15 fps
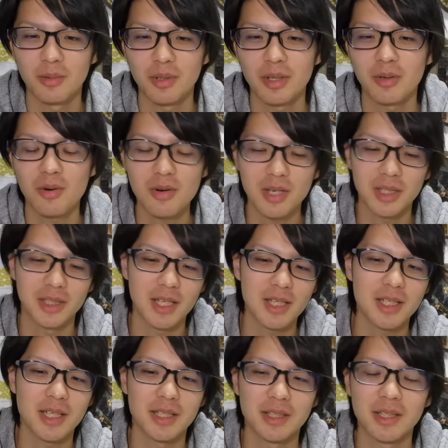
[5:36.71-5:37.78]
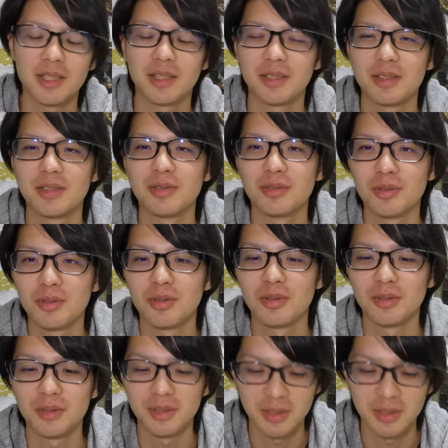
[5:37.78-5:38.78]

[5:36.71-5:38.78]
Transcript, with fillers: 俺今回何が言いたいかっていうと、